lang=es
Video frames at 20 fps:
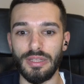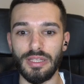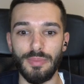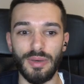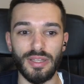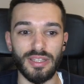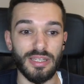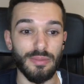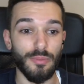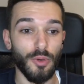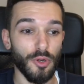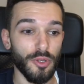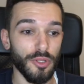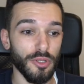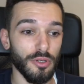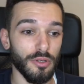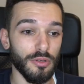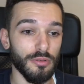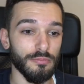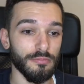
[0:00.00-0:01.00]
de
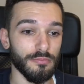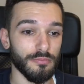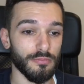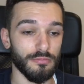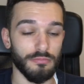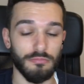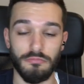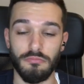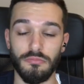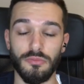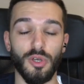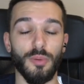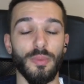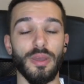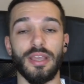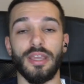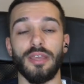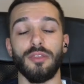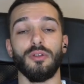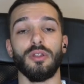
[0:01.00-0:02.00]
patrimonio no
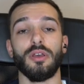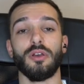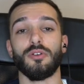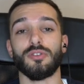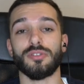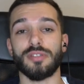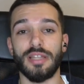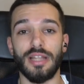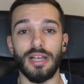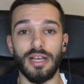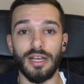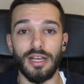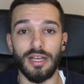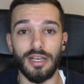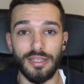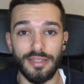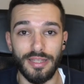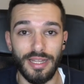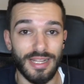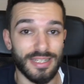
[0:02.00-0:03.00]
me quedo lejos de,
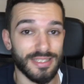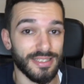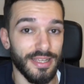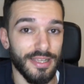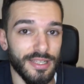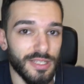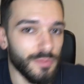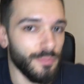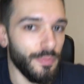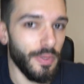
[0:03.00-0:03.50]
la, de las seis,